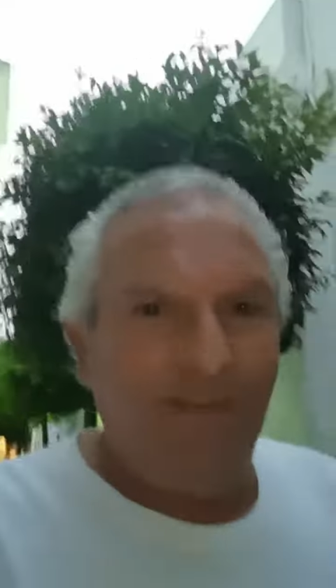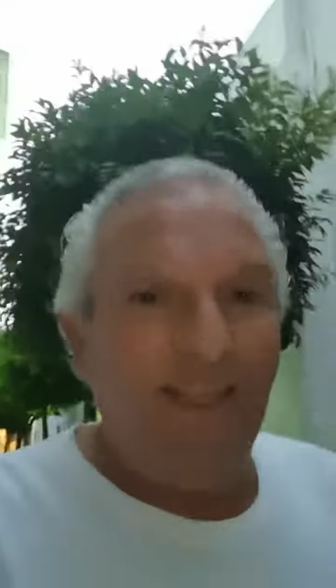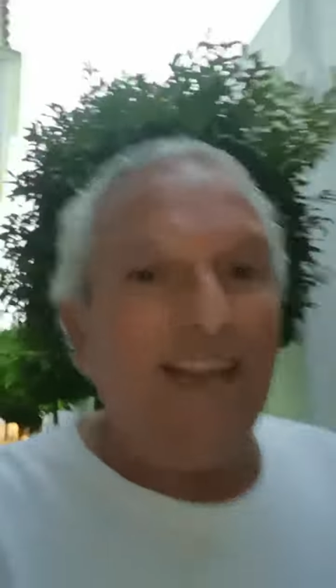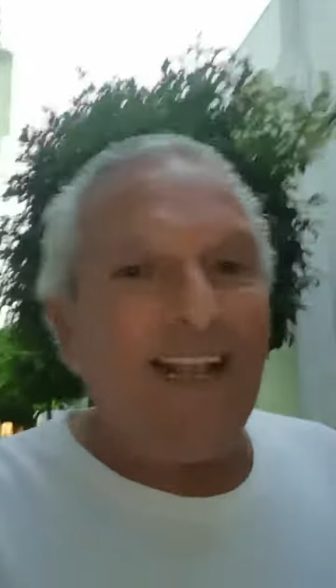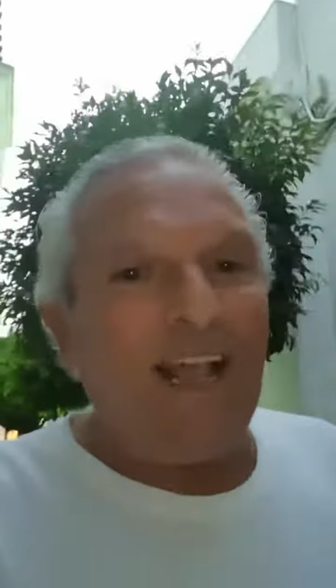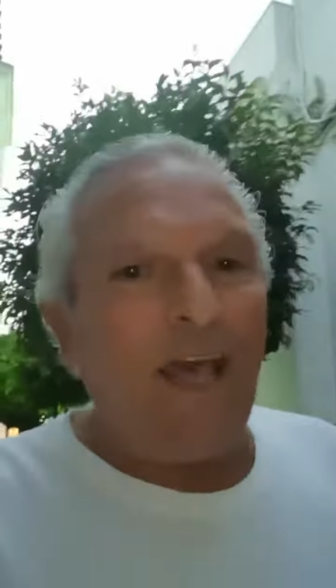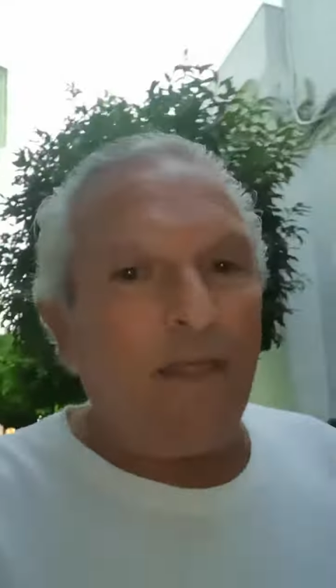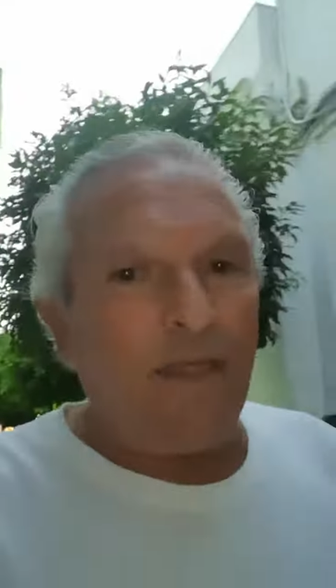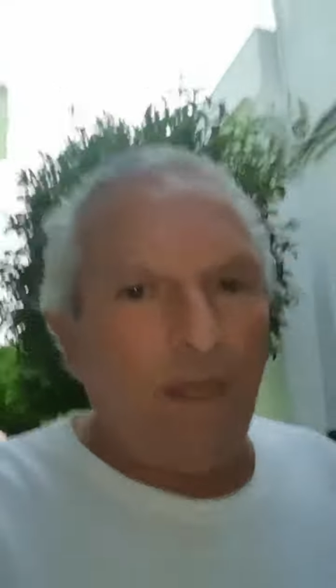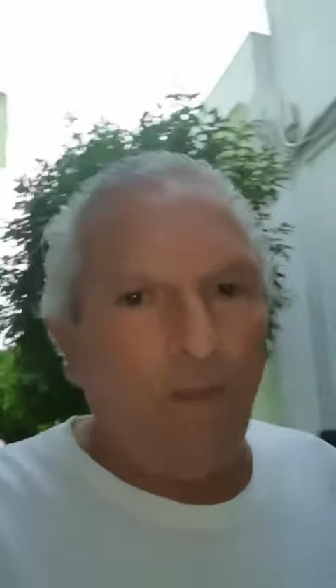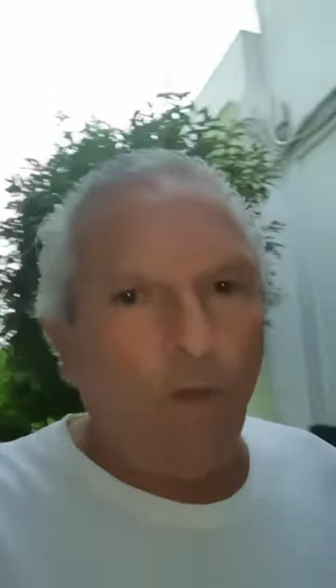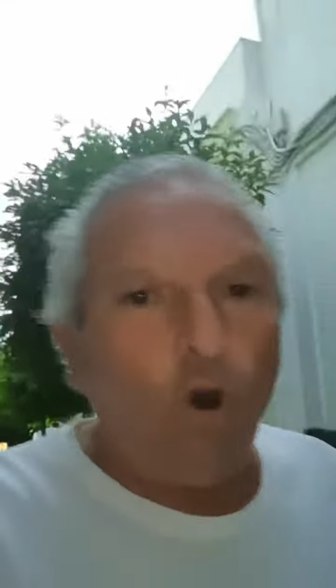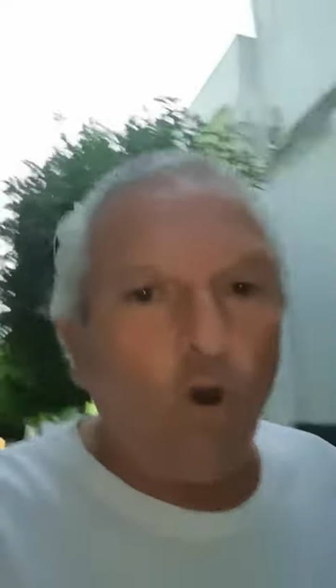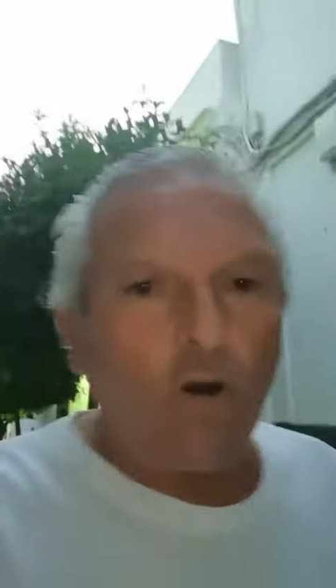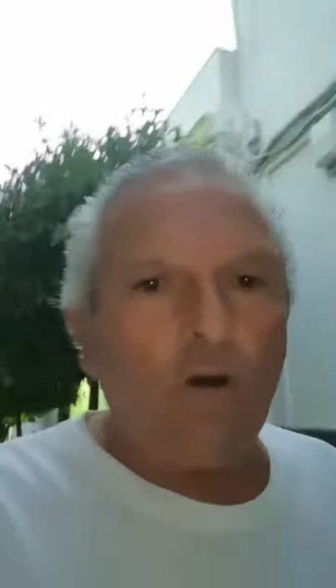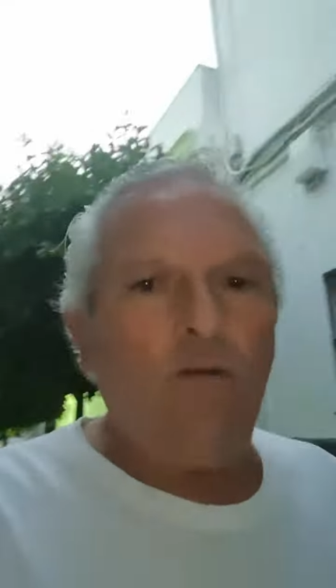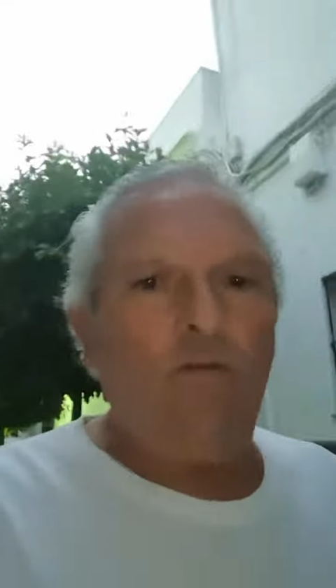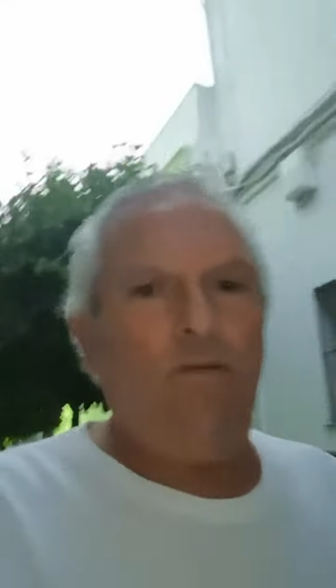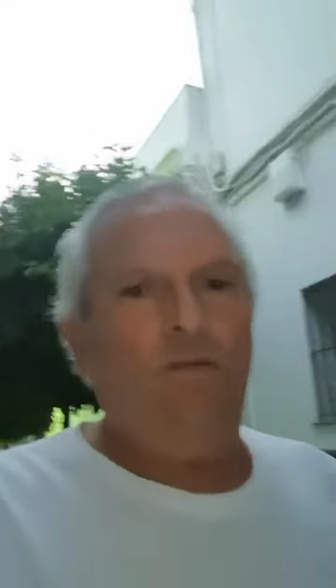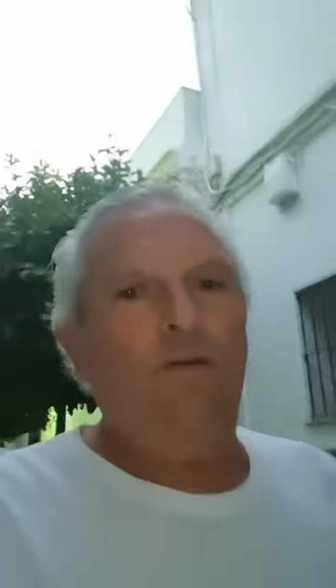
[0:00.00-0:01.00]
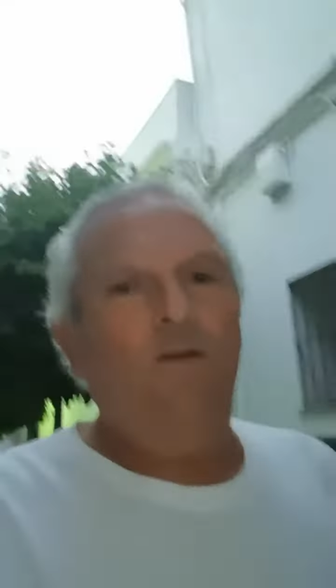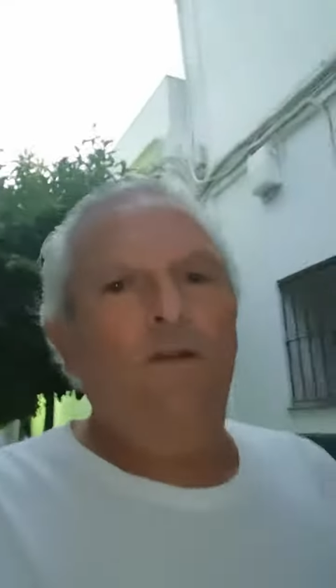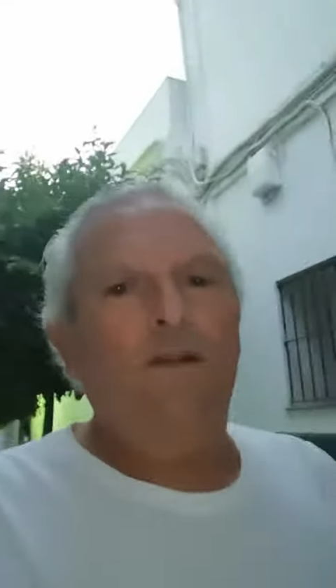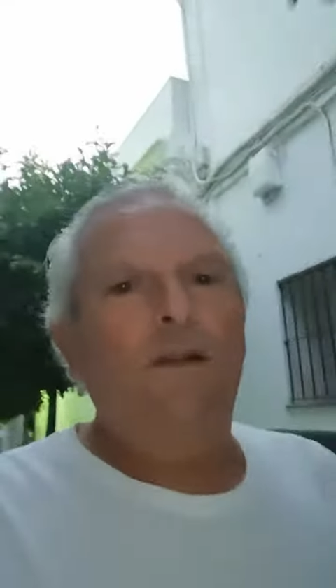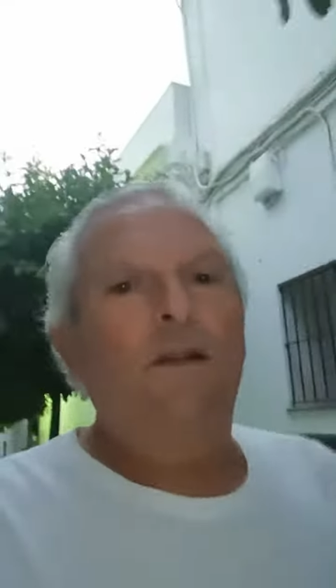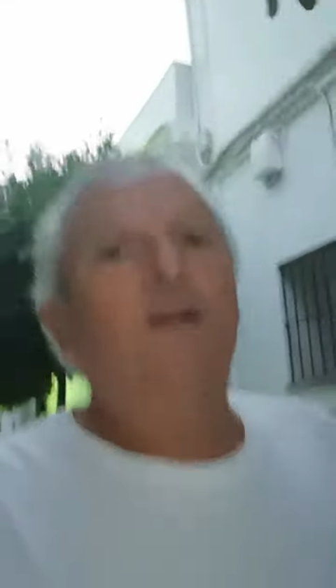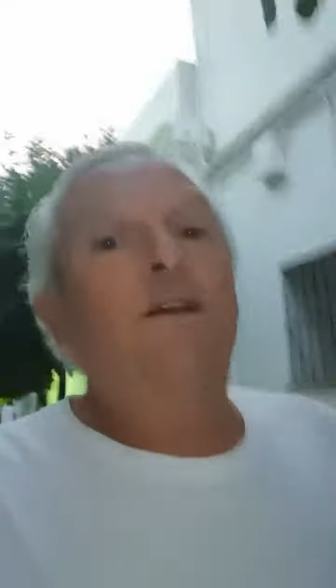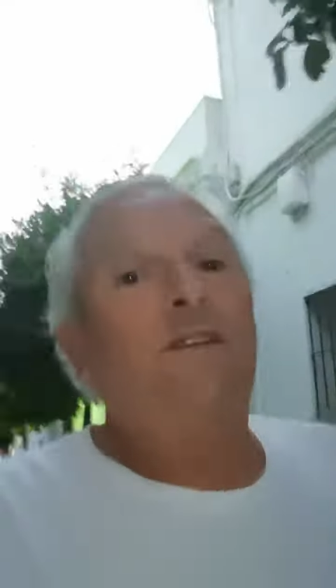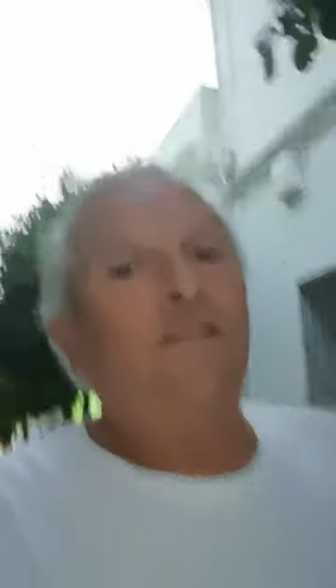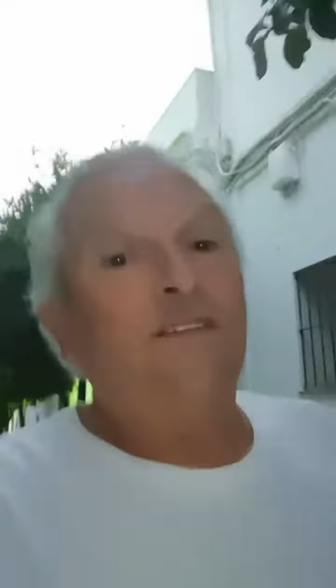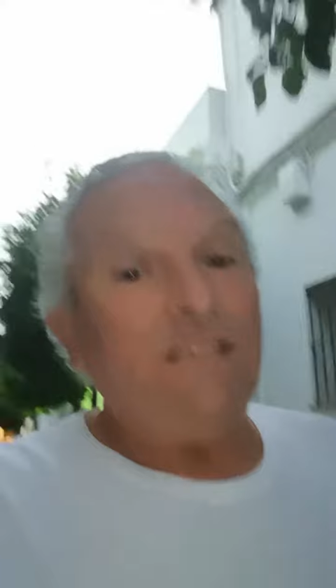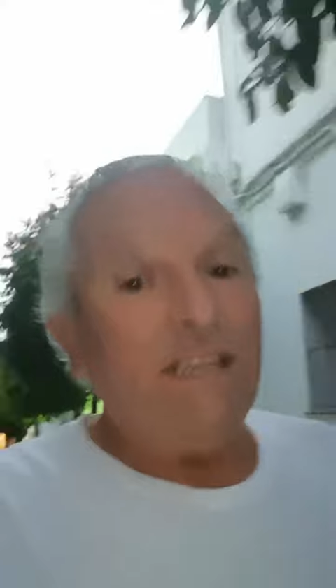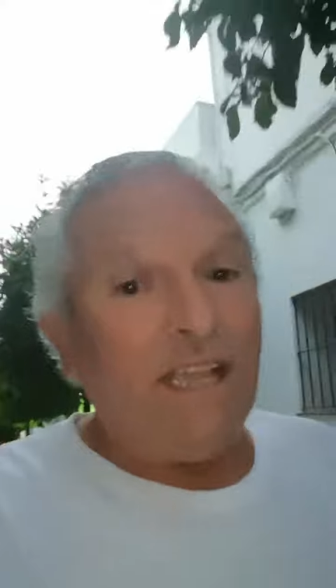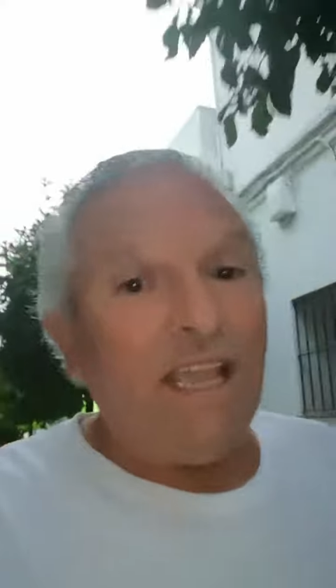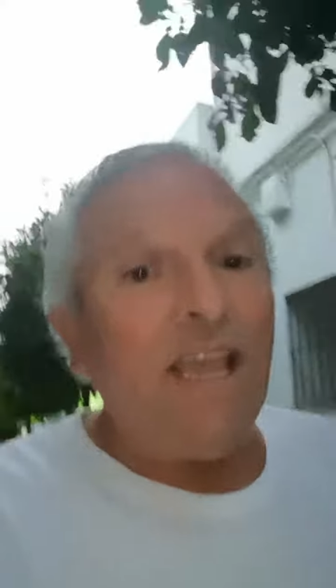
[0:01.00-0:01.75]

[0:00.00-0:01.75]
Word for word: del cazador, si